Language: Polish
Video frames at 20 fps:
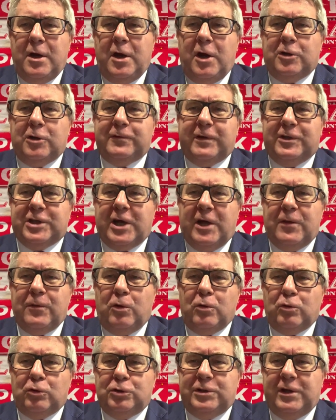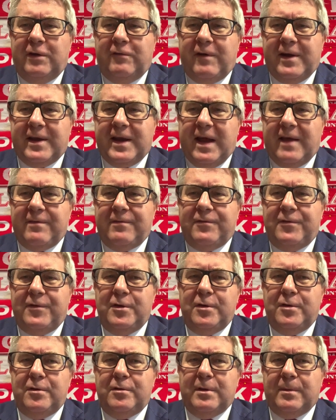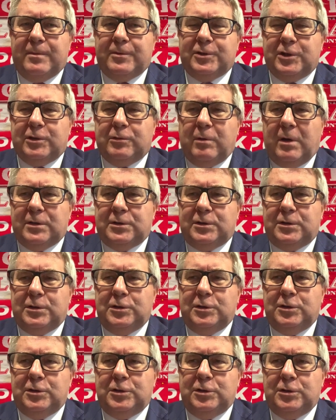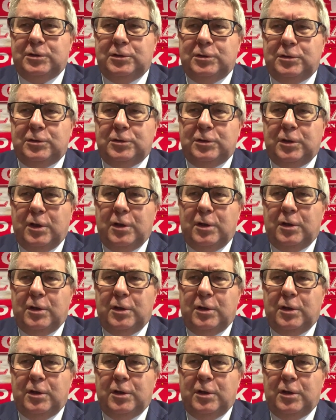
Rozważano różne warianty, na przykład yy,